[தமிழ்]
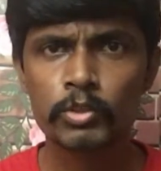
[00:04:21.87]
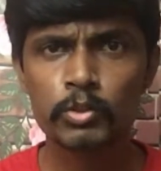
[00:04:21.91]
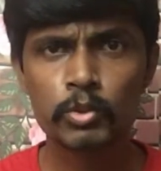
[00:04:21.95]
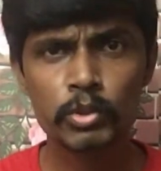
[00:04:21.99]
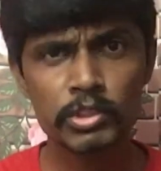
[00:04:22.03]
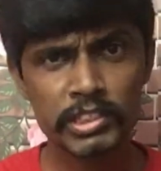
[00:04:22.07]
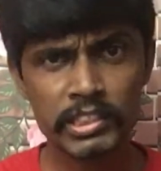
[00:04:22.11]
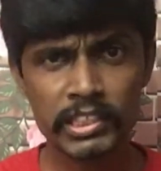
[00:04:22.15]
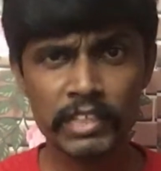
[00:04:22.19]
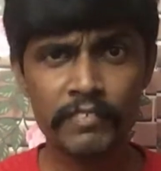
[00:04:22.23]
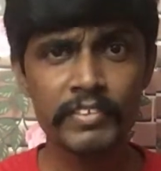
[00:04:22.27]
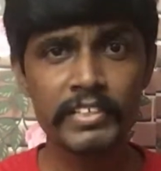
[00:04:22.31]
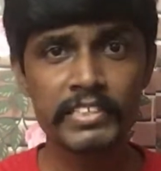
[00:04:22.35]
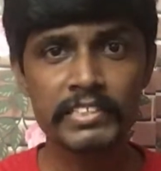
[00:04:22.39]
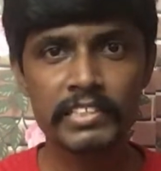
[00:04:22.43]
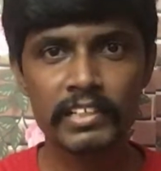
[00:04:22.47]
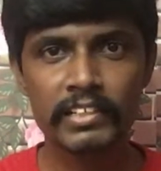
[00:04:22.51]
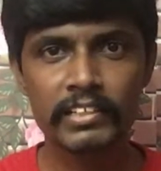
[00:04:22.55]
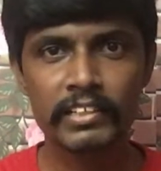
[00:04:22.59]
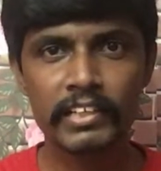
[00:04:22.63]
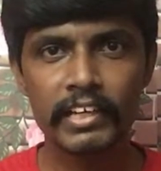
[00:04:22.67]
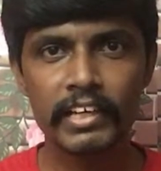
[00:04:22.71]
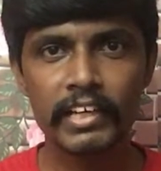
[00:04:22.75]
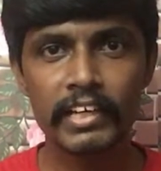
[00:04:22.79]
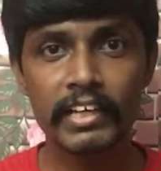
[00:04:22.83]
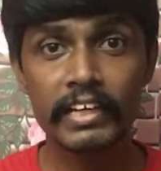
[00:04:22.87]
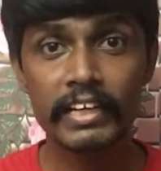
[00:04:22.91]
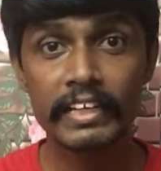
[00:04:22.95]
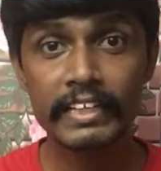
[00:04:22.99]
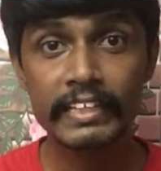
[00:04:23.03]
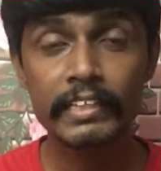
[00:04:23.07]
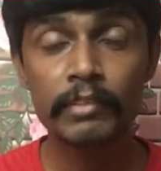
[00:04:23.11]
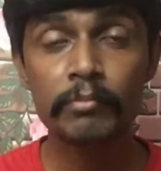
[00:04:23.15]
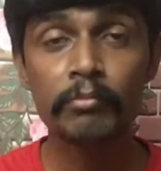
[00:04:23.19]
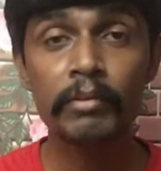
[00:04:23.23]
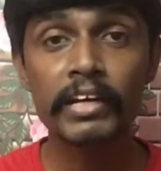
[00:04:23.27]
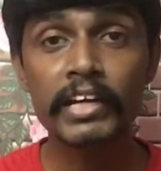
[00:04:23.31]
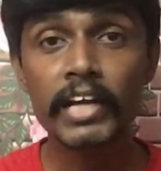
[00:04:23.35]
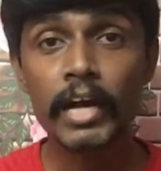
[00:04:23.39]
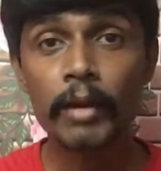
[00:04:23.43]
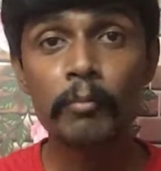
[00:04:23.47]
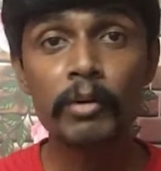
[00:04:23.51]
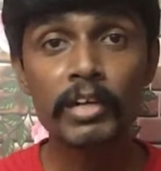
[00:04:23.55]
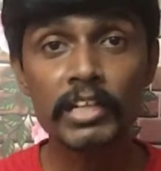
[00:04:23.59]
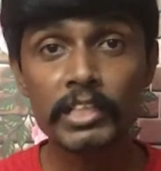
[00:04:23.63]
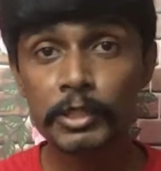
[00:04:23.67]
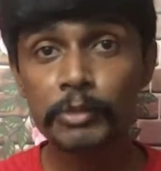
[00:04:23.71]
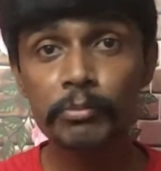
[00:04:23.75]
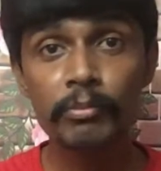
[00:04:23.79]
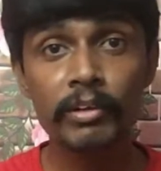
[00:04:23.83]
ஸோ சின்ன வயசுலேருந்தே இந்த மாதிரி
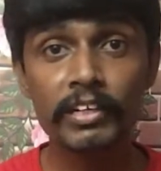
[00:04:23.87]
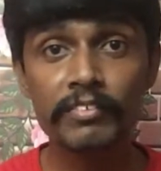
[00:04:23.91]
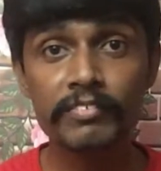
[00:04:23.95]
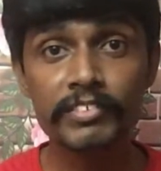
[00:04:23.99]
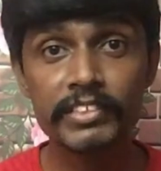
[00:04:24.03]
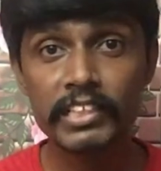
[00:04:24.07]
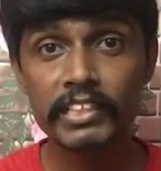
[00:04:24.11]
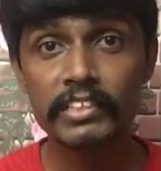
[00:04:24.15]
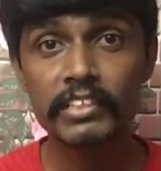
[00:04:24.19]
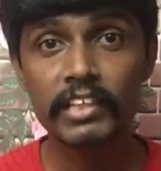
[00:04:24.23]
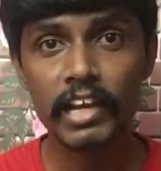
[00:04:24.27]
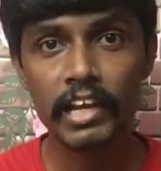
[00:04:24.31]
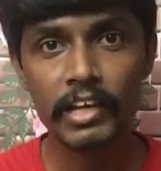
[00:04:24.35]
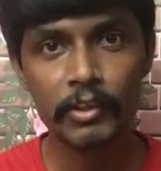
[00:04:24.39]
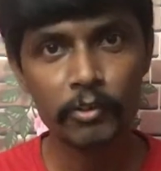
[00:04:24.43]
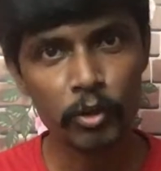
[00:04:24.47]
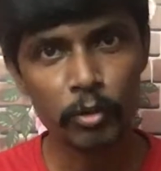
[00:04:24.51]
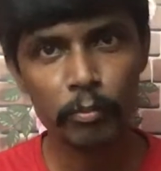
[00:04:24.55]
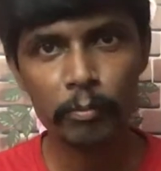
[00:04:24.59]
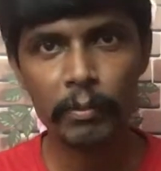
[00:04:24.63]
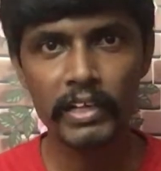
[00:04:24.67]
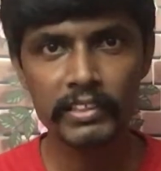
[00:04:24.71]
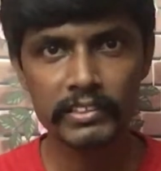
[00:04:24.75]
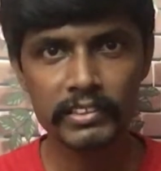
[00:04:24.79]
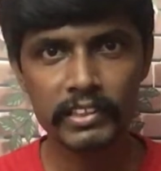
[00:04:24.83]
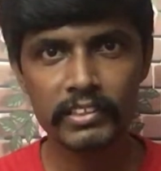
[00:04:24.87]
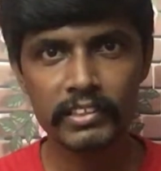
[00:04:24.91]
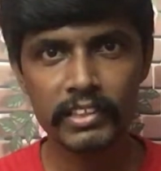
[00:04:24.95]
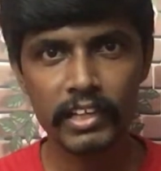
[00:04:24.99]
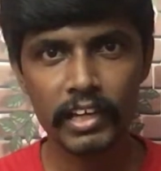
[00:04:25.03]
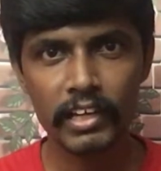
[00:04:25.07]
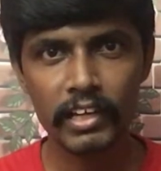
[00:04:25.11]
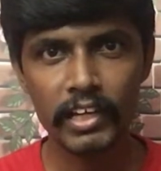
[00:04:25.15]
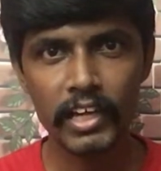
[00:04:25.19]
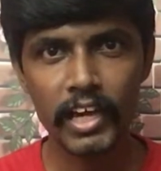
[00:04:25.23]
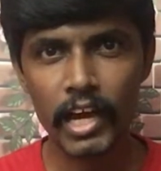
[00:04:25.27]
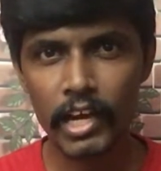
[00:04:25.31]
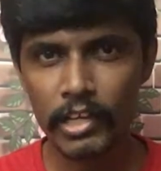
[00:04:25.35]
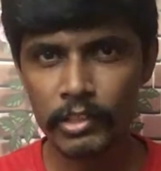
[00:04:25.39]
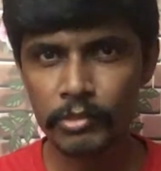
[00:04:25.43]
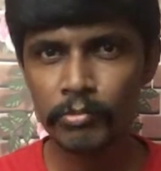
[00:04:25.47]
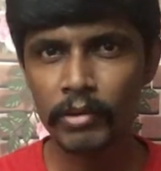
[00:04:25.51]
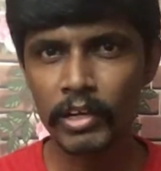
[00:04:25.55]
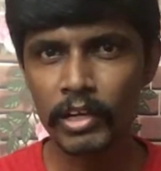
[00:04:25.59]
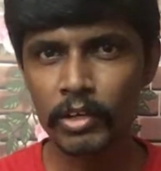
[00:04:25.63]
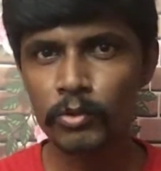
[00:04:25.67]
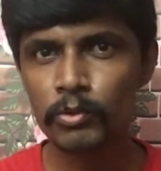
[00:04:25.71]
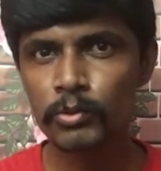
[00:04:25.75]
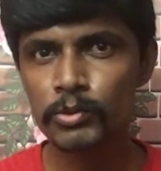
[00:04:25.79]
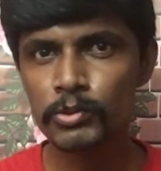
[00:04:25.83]
அமானுஷமான விஷயத்தெல்லாம் இவங்க பார்த்ததுனால அது
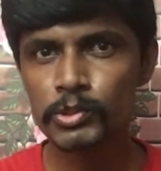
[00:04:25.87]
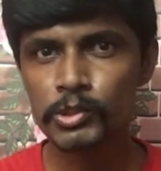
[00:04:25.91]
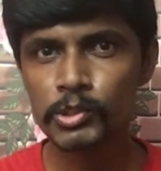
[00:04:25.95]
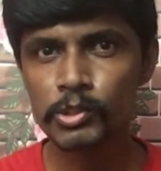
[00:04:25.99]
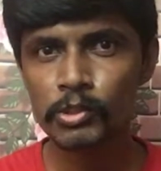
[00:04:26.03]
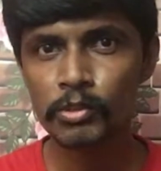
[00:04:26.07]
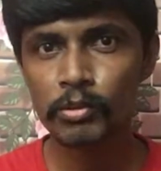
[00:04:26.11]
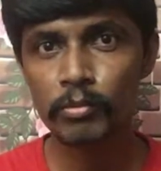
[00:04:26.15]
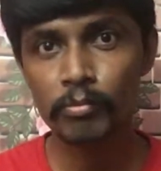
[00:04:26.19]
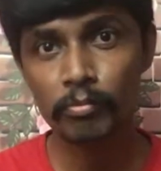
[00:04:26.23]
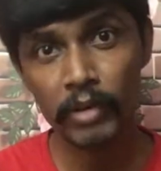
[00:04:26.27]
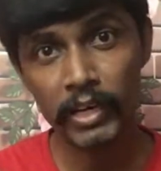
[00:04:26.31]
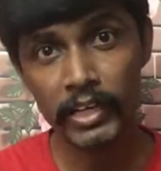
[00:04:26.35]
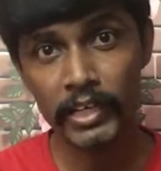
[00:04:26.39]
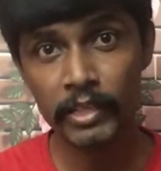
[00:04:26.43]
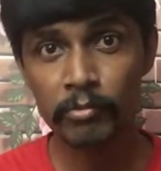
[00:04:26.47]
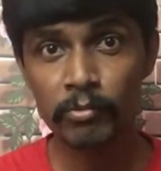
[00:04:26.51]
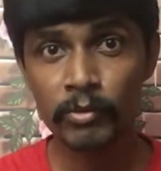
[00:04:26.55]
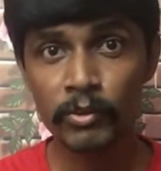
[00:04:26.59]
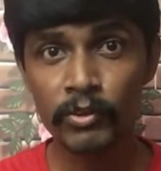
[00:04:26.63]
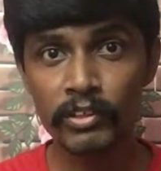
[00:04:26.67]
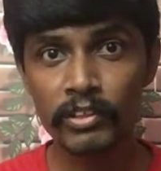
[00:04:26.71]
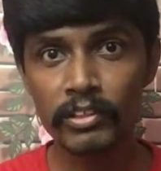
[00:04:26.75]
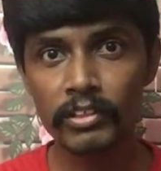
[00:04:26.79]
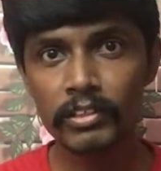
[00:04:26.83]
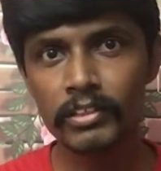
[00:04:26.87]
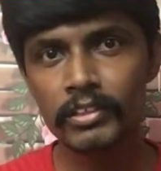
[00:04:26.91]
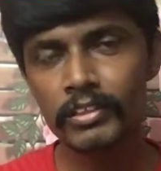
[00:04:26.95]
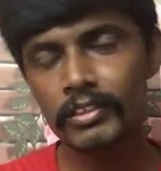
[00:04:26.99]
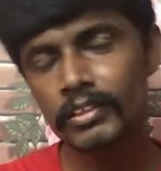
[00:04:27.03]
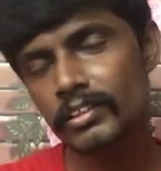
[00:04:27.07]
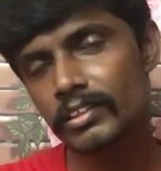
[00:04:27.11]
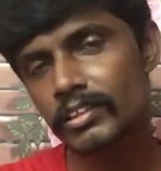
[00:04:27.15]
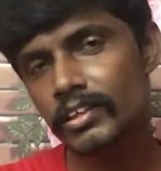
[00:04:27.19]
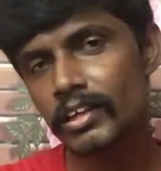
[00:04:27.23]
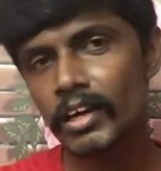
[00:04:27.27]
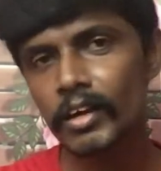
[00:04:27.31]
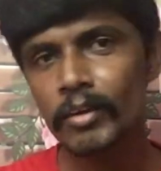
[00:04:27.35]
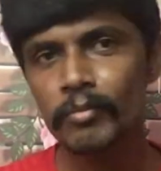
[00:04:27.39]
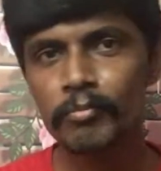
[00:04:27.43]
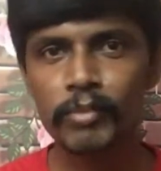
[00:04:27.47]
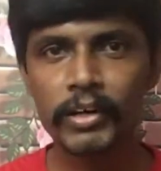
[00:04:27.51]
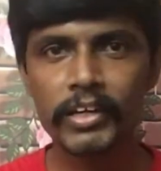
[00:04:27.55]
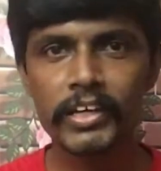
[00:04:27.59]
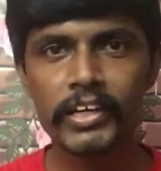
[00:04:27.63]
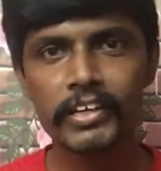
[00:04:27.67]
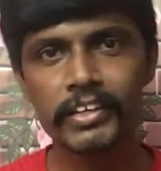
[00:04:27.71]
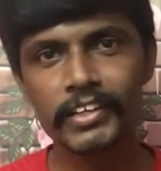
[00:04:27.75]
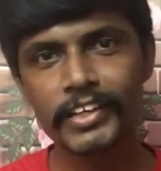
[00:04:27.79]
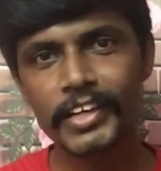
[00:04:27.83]
மேலே கொஞ்சம் பயமும் இருக்குது
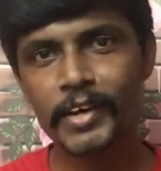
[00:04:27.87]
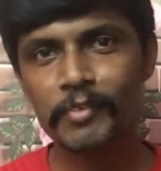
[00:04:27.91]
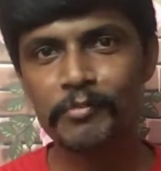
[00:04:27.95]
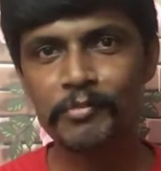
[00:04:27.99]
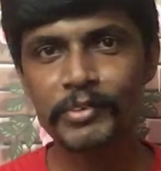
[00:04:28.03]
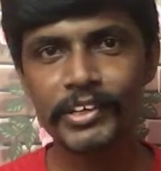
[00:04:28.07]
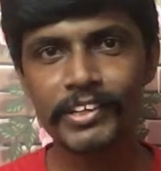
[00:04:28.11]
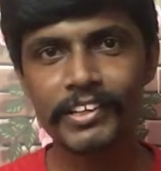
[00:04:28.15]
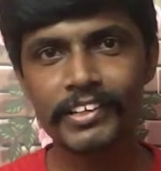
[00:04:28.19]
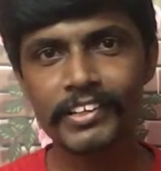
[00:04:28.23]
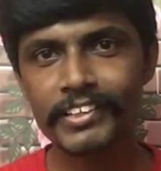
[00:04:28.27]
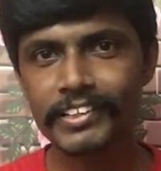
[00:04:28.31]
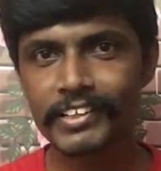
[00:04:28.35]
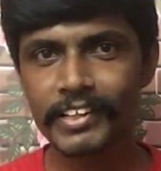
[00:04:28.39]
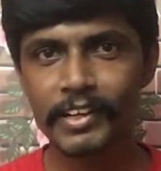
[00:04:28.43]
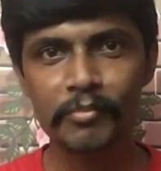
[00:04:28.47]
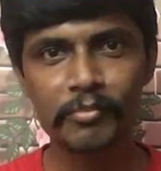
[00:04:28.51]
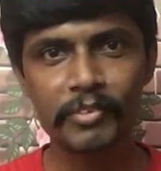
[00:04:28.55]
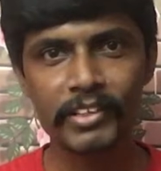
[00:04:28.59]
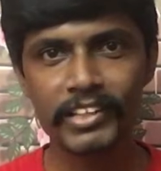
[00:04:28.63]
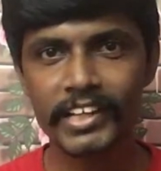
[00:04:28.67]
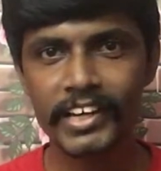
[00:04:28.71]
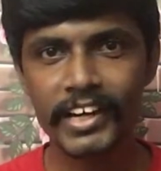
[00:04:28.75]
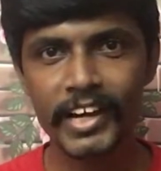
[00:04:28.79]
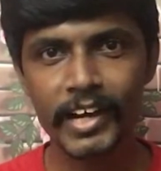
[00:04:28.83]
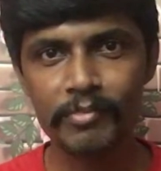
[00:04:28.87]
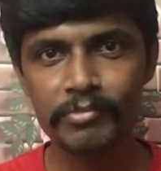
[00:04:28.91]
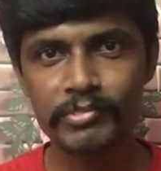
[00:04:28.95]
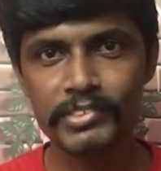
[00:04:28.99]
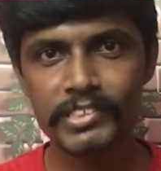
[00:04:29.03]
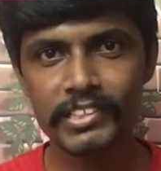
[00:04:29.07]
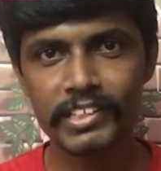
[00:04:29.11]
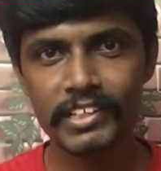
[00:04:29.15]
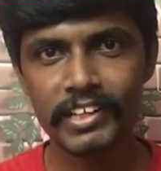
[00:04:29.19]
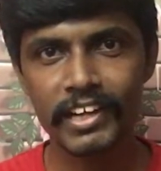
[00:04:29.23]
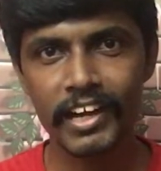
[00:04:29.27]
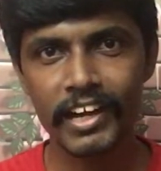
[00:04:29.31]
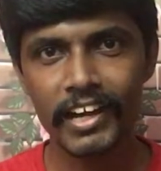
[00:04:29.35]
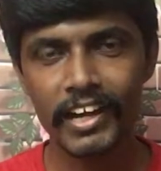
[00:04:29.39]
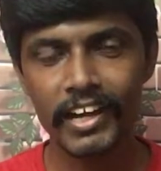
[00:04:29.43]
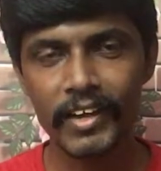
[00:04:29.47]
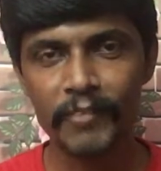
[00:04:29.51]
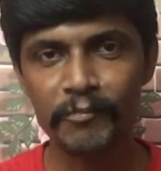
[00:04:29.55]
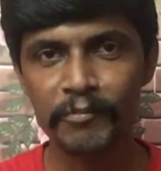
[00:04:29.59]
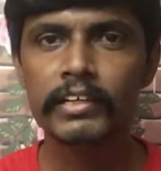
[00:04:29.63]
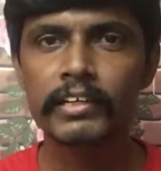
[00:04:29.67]
பயம் இல்லாமையே இருக்குன்ற மாதிரி தான் காமிச்சிருக்காங்க